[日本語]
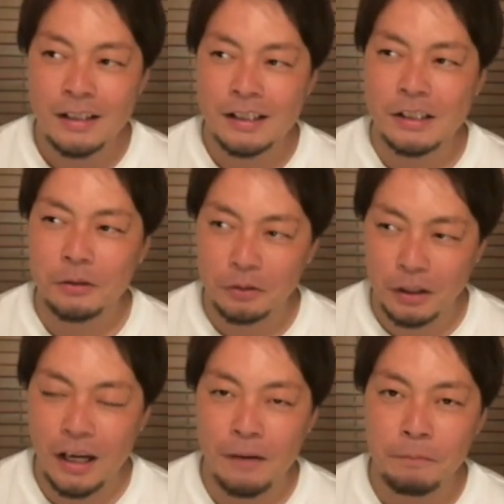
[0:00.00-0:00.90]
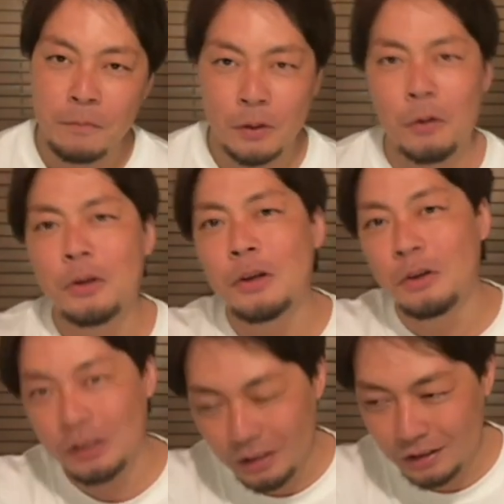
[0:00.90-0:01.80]
仕事で東
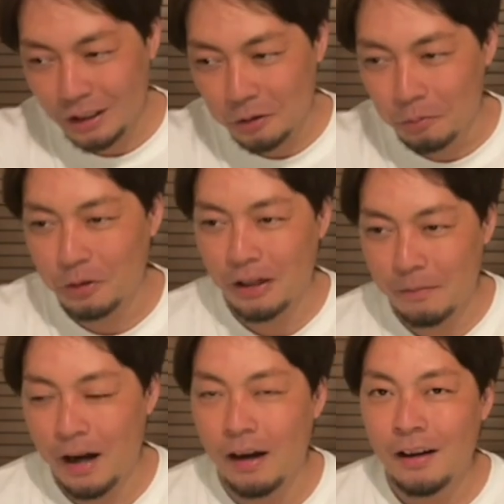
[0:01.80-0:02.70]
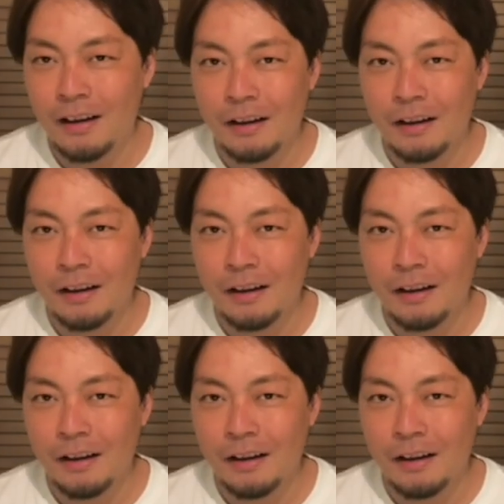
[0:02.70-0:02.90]
京に行った子もいれば、